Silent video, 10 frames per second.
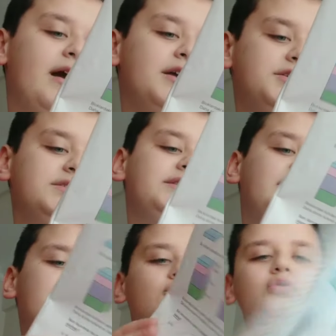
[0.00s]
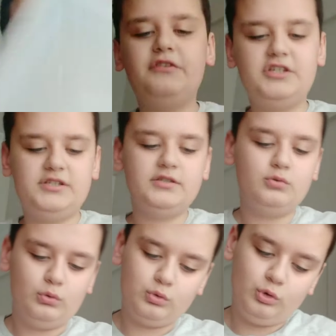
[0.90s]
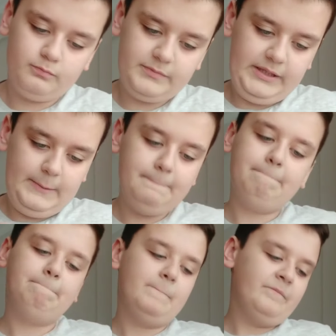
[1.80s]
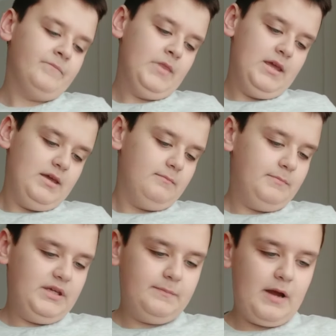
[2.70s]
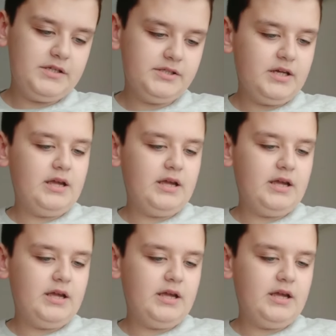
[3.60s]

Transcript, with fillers: karşılık gelen nokta ve çizgi sorusu diyeyim. Bir başka